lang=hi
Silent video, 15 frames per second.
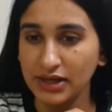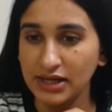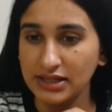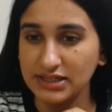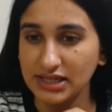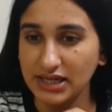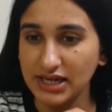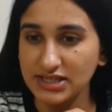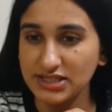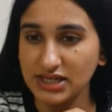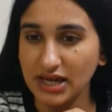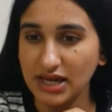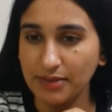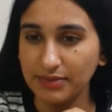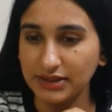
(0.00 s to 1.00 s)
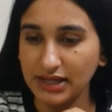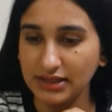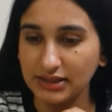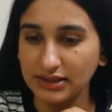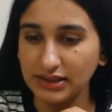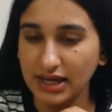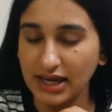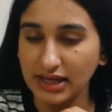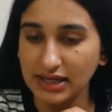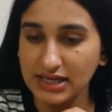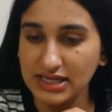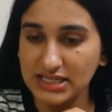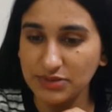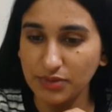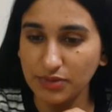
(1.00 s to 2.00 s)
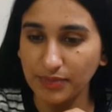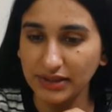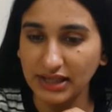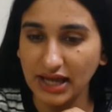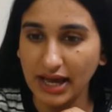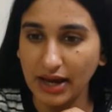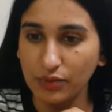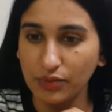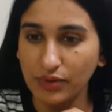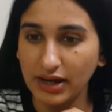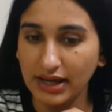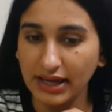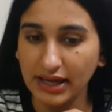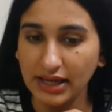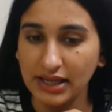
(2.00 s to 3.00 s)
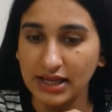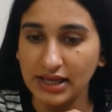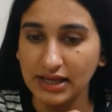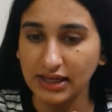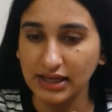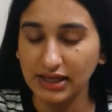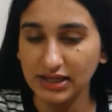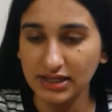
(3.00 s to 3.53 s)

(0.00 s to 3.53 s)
ठीक है जी क्या बता देते हैं कि इसमें बताया हुआ है कि